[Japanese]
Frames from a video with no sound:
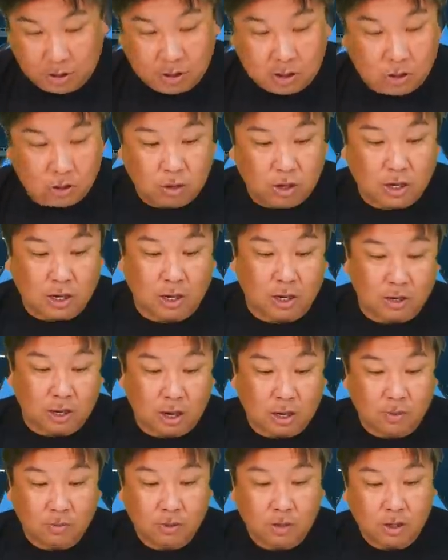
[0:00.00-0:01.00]
一塁から
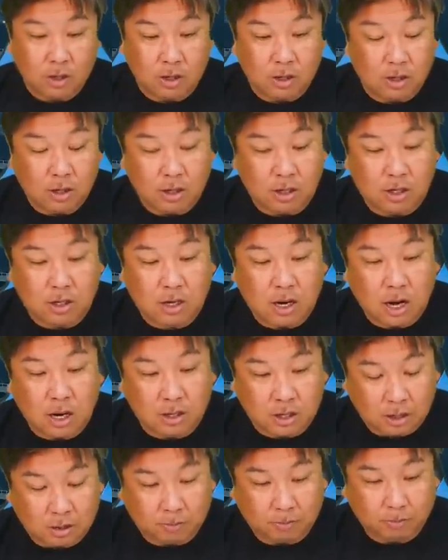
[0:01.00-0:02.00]
ね石川
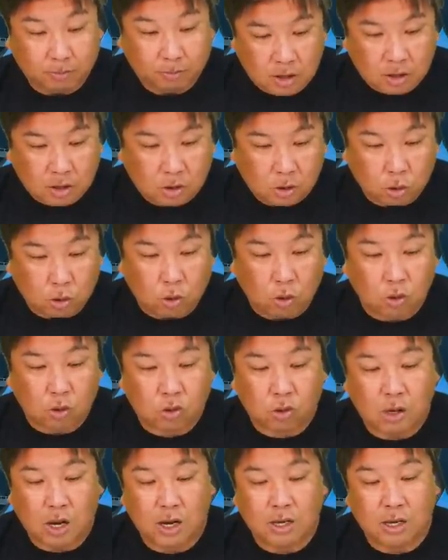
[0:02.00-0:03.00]
に外の
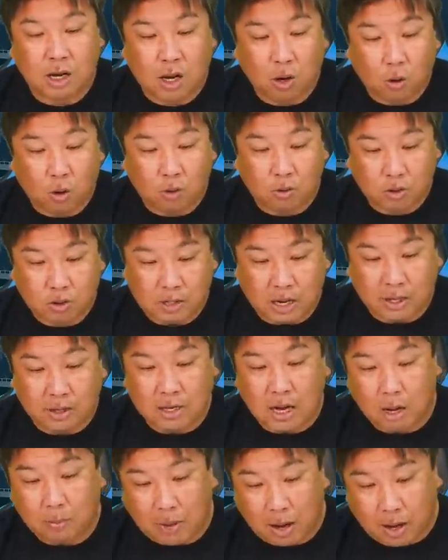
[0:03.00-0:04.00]
スライダーを
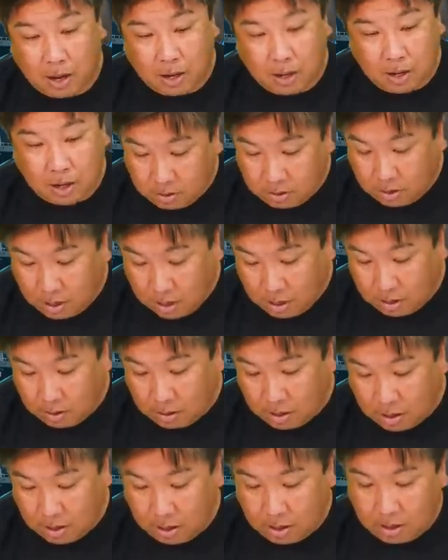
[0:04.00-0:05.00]
センター前
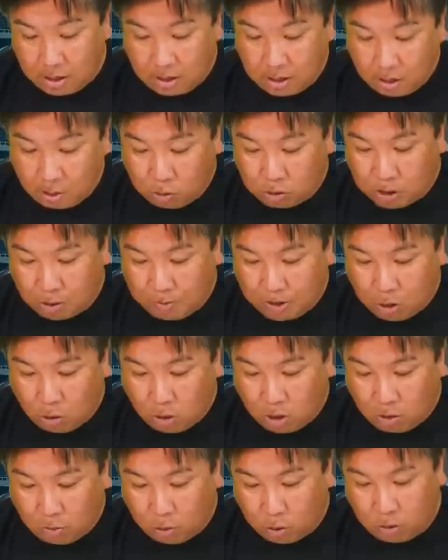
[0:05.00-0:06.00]
で、えー、宇佐美が
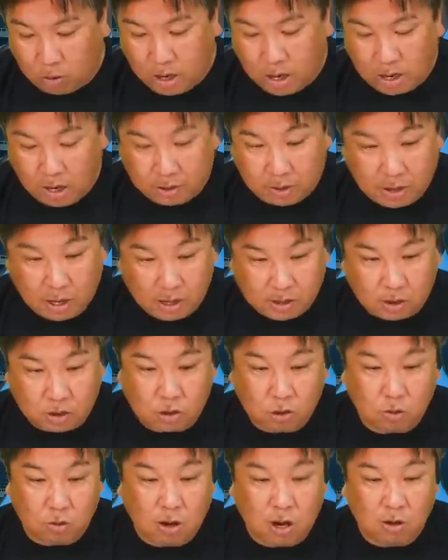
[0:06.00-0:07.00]
フォアボールを選んで
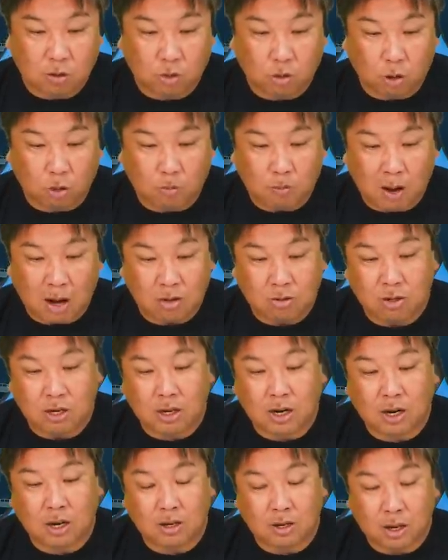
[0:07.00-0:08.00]
ツーアウト満
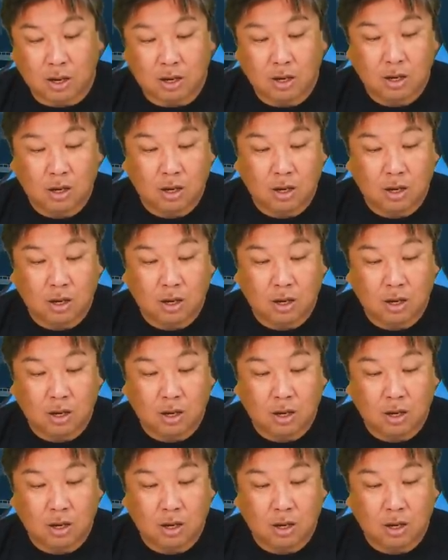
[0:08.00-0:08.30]
塁からね、